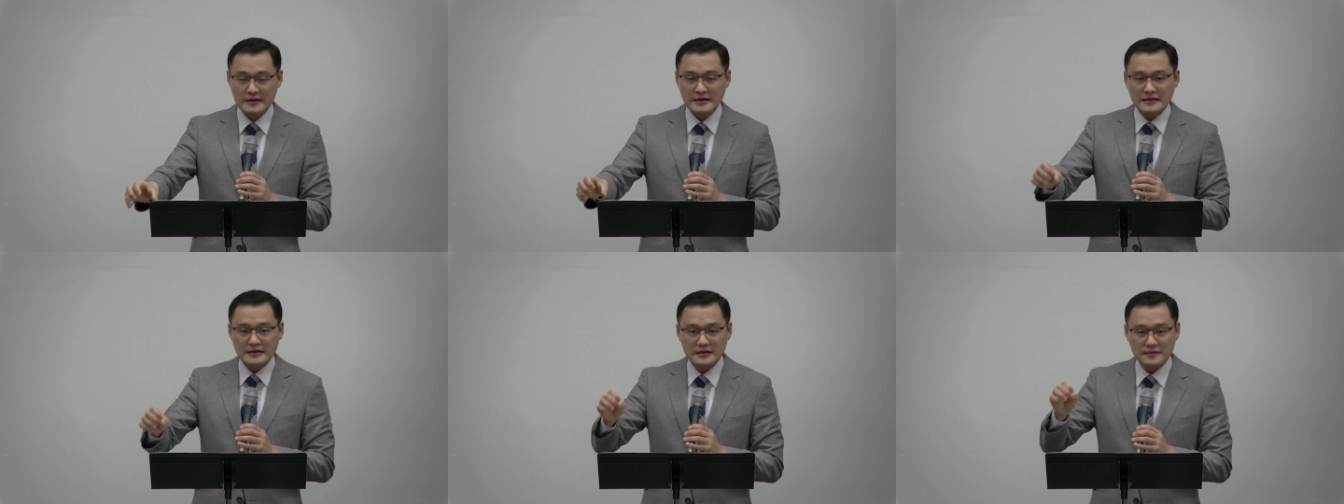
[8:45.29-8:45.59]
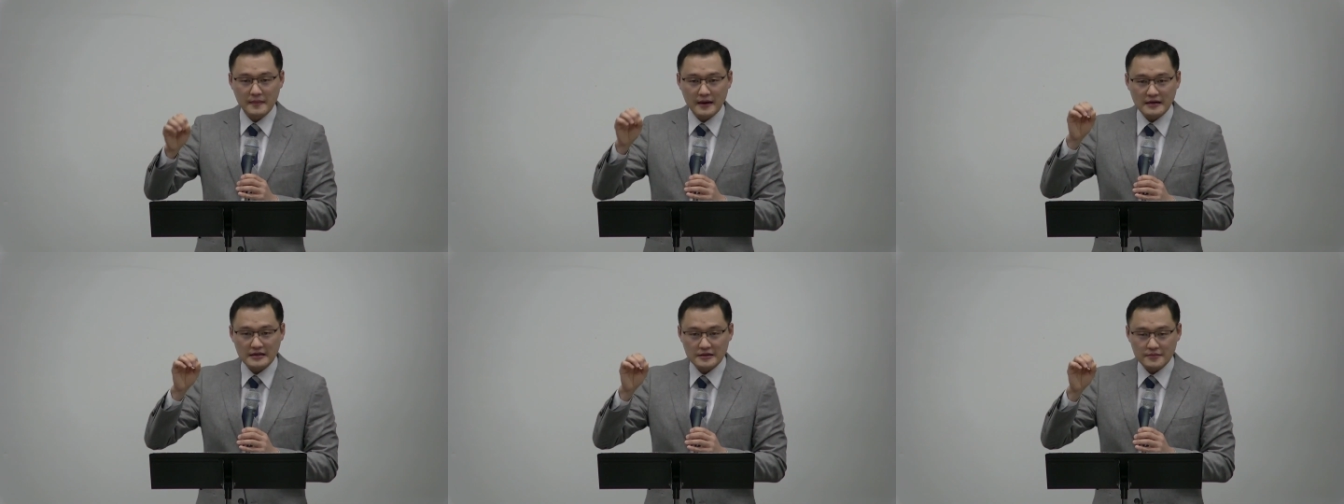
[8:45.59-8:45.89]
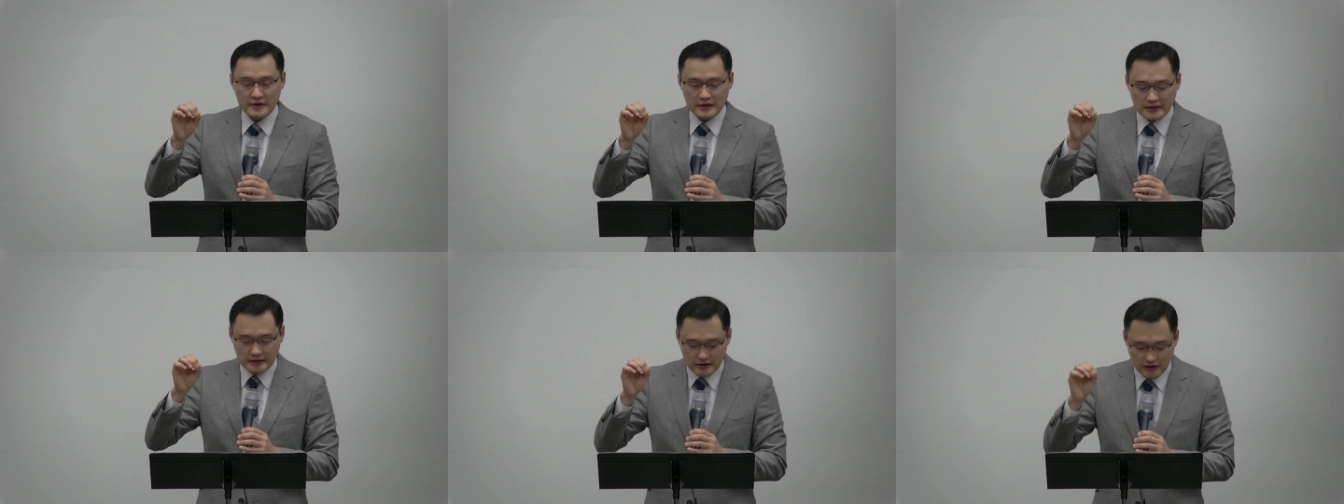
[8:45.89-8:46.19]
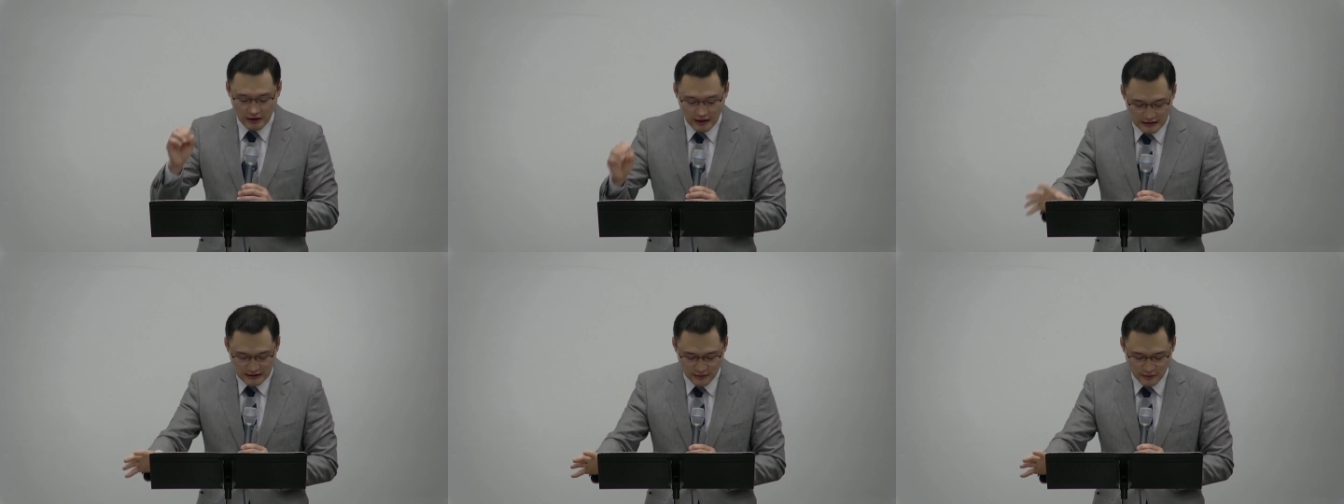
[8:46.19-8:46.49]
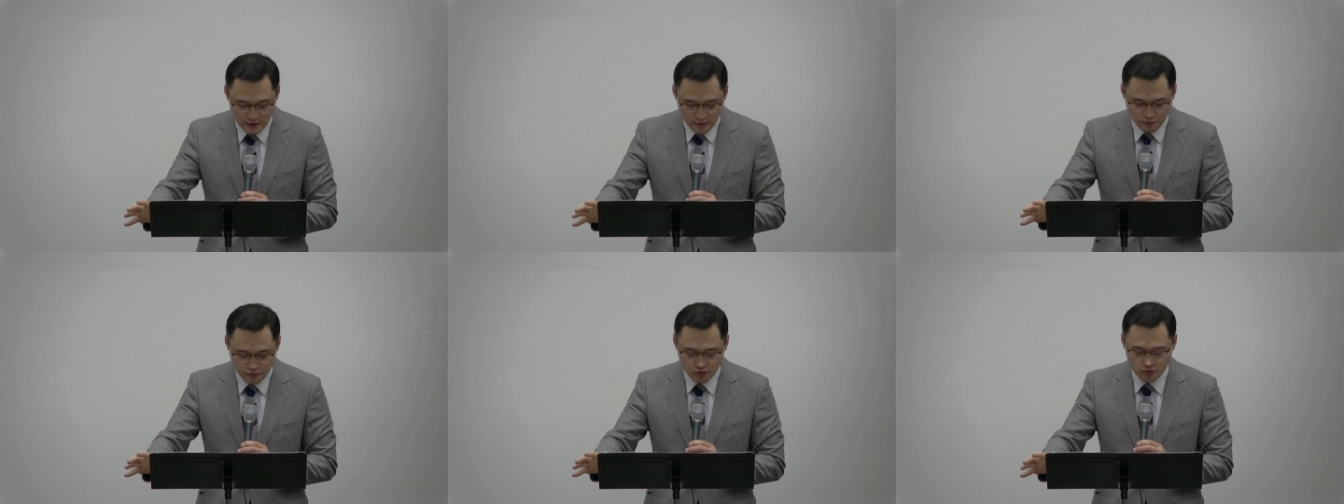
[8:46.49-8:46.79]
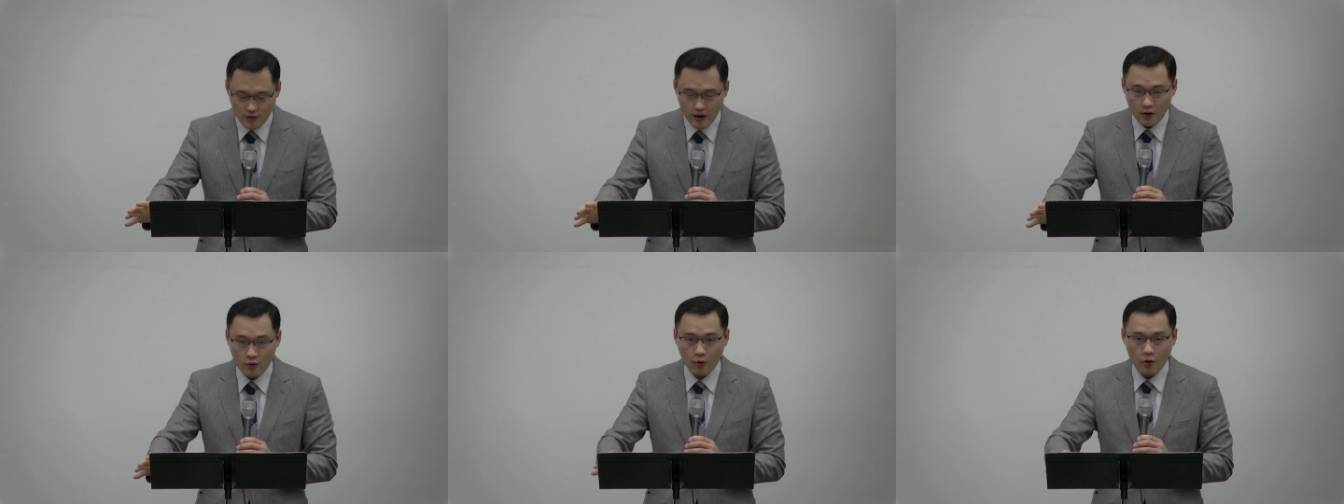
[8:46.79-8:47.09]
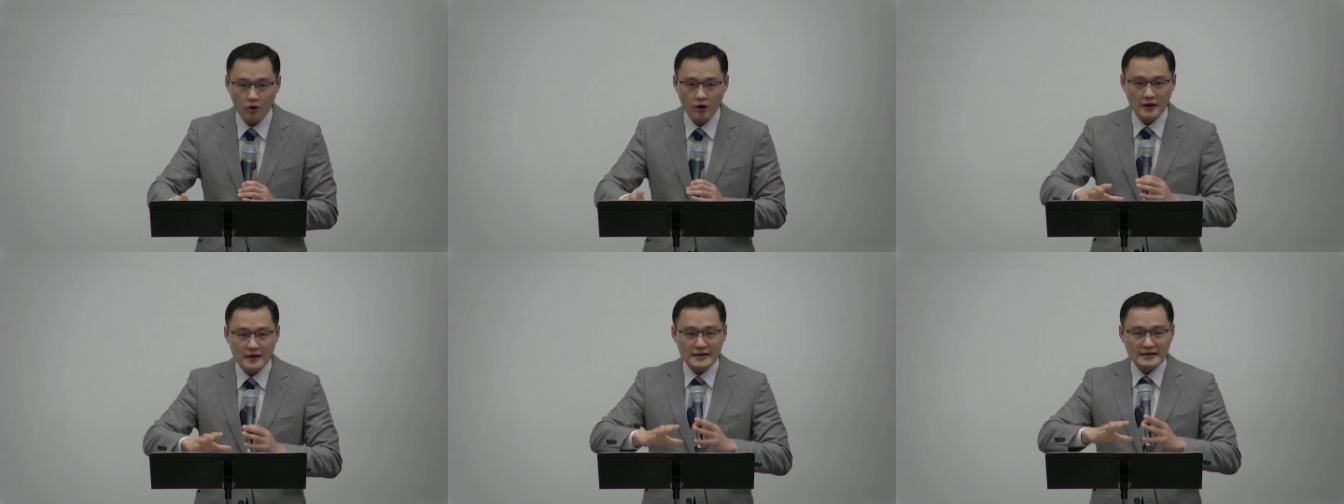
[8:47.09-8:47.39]
그 말씀이 들어갔음에도
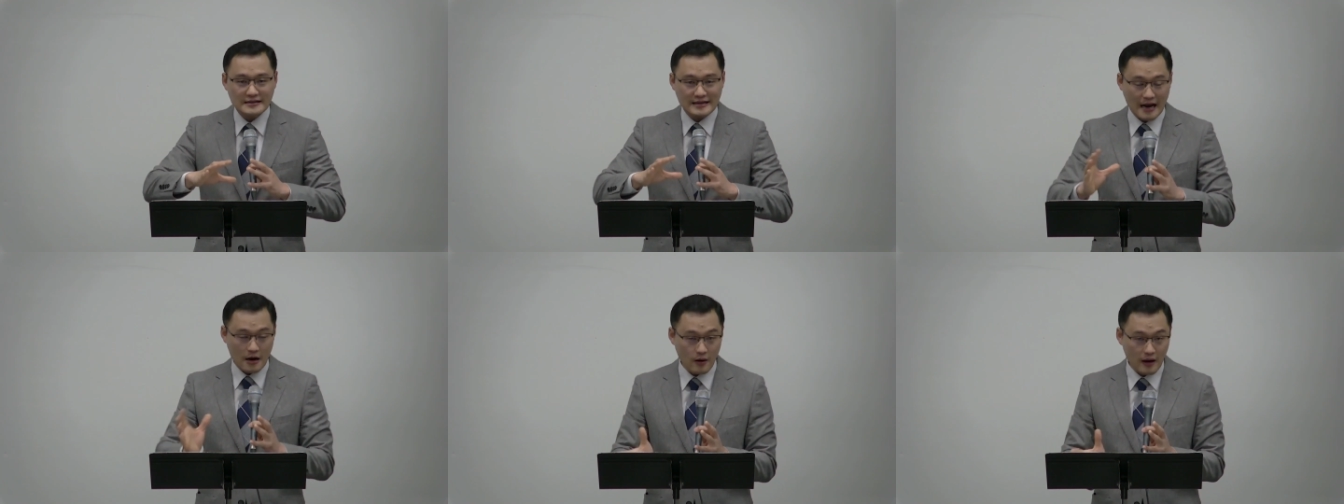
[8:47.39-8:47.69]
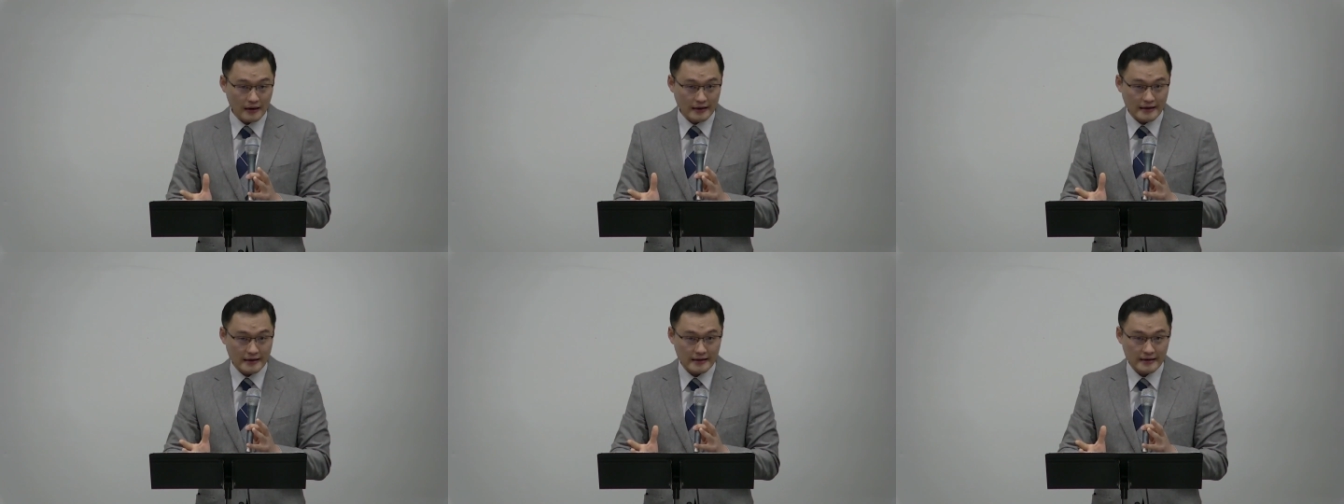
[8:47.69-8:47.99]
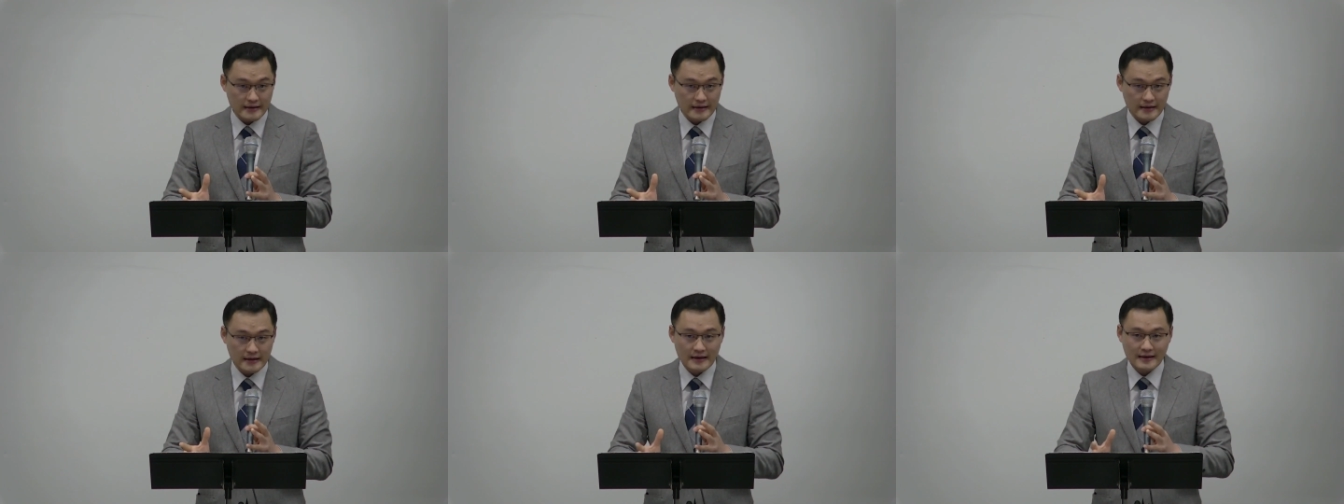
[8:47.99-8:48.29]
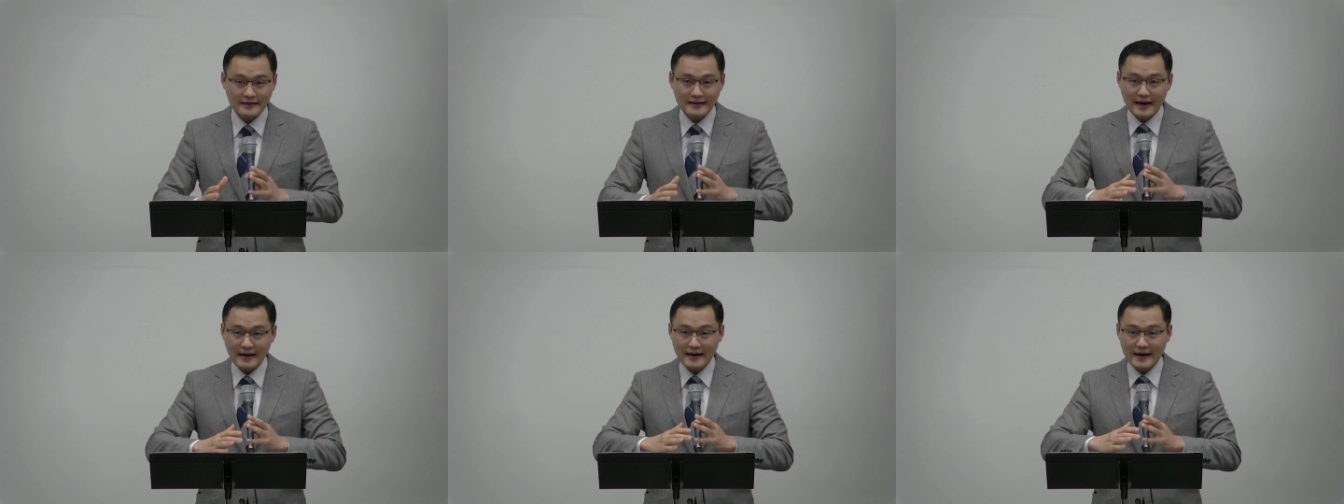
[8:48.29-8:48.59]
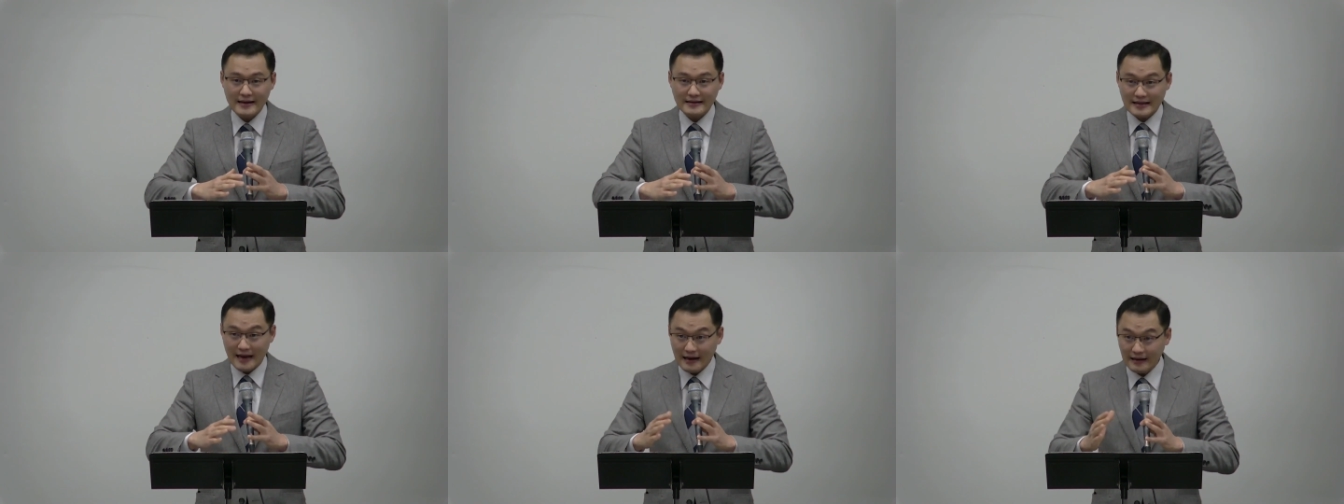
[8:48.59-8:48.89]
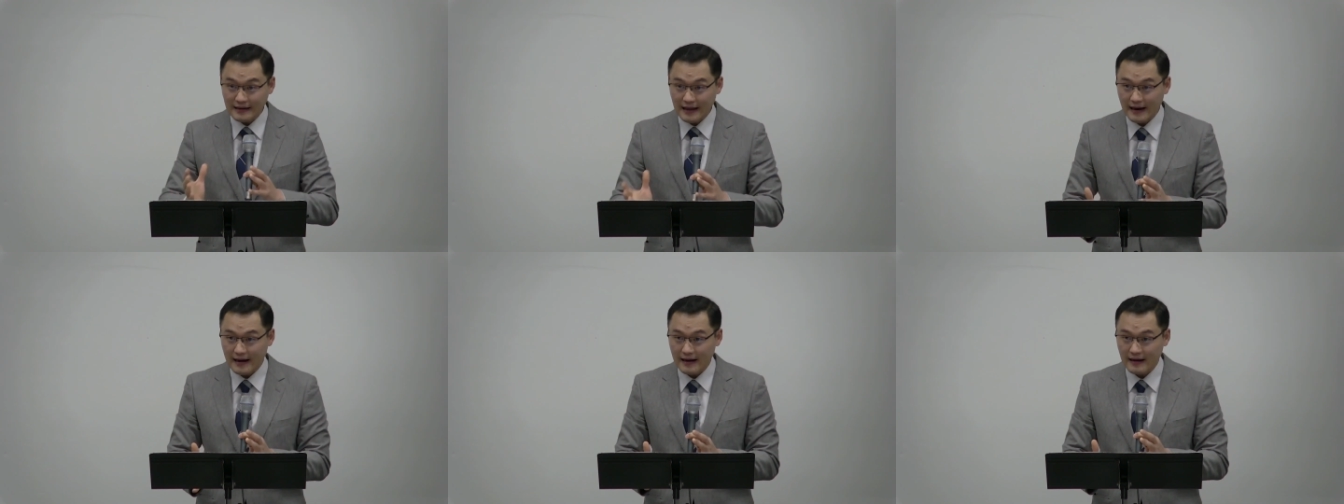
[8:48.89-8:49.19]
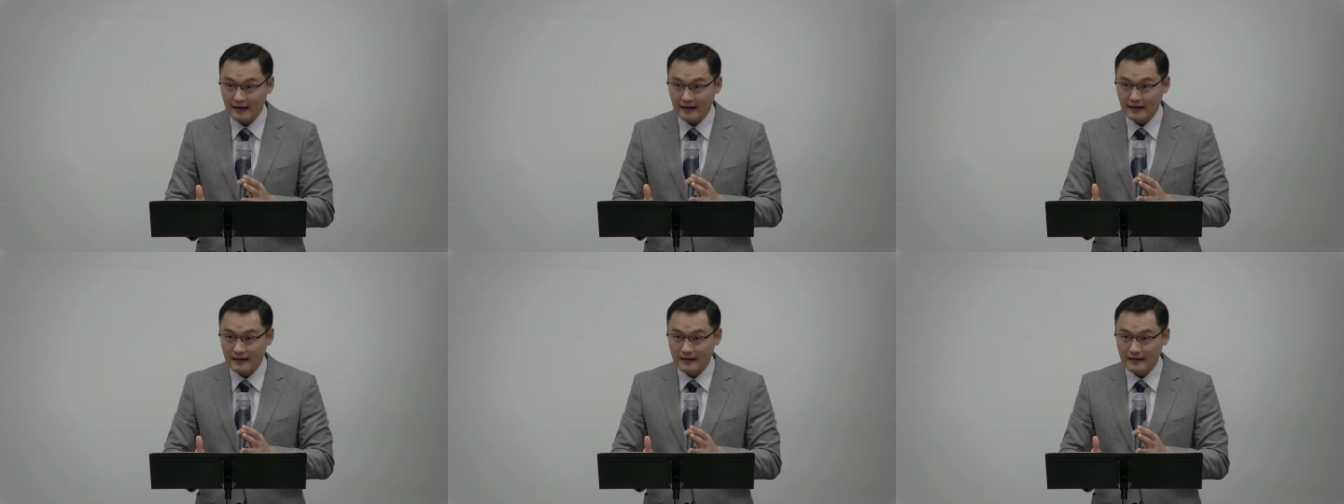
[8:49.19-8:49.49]
불구하고 상황이 땅의
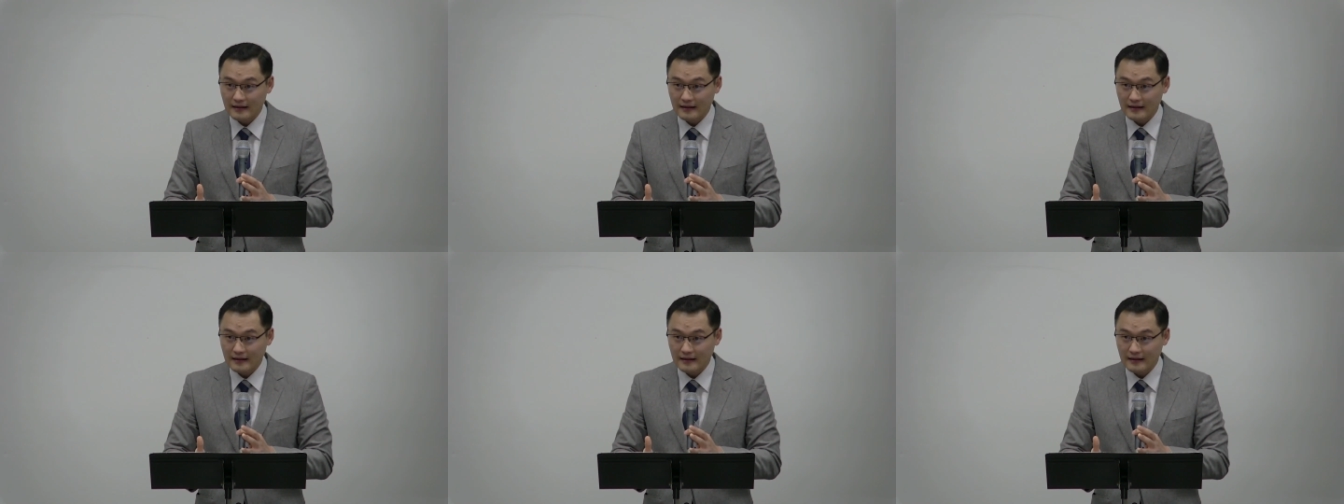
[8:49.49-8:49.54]
상태가